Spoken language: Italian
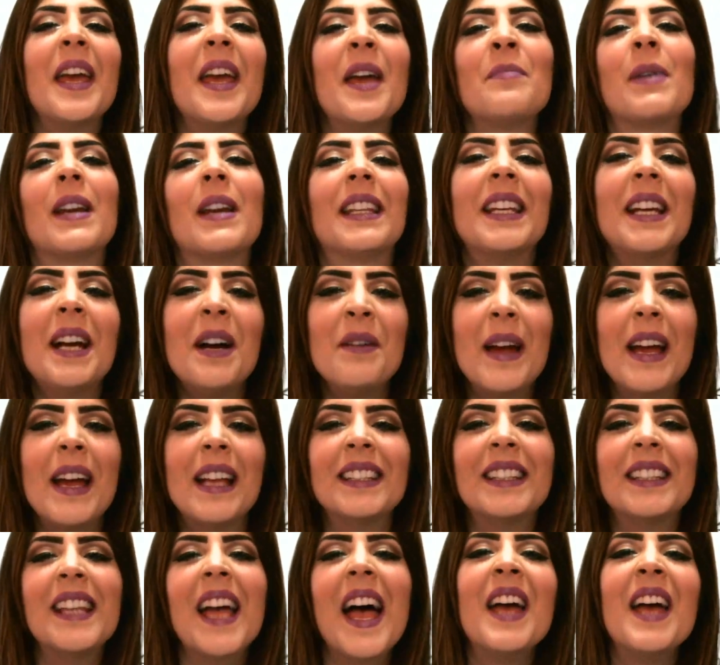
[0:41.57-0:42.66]
che
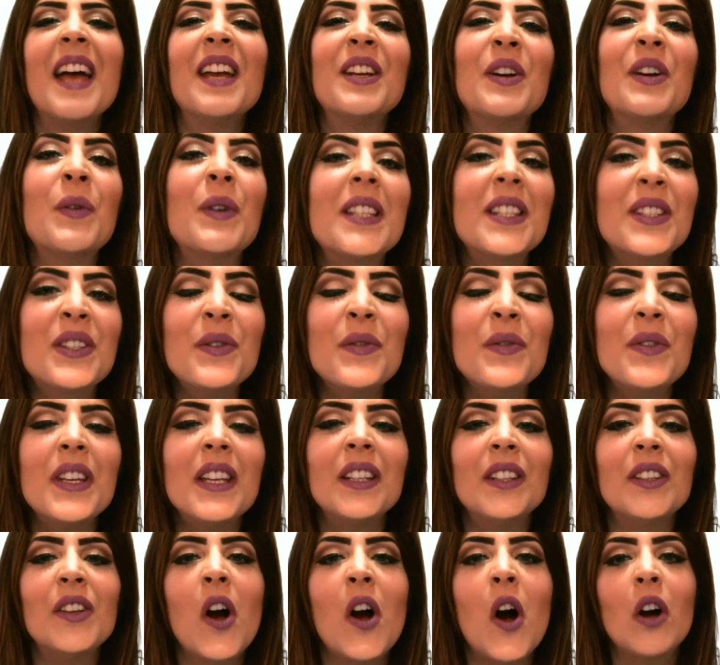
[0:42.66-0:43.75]
praticamente in questo
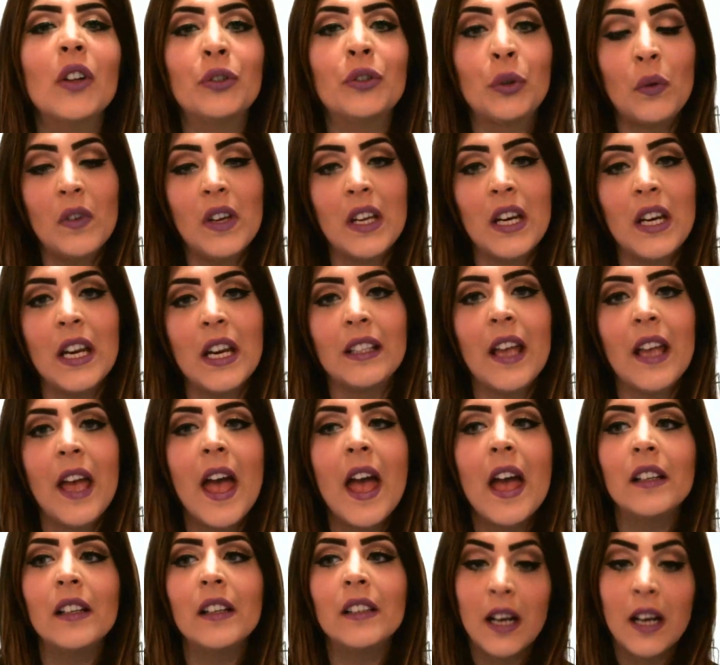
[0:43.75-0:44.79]
video troverete